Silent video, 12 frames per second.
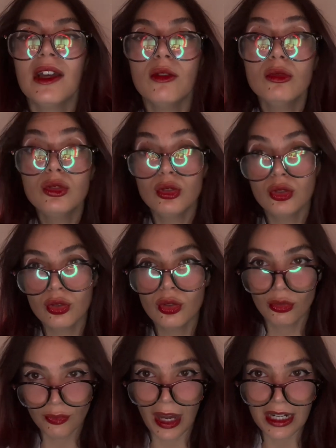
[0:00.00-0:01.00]

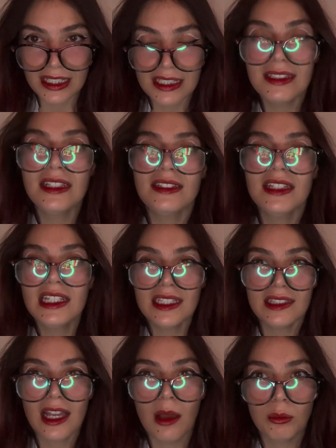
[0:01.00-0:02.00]
Uçuşunuz var. Siz
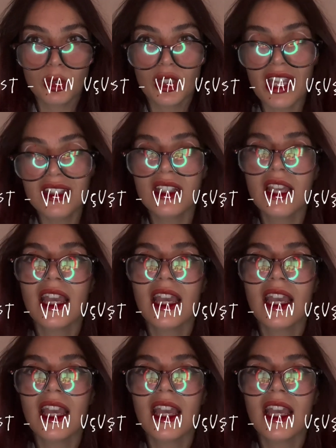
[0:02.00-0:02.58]
İstanbul'dan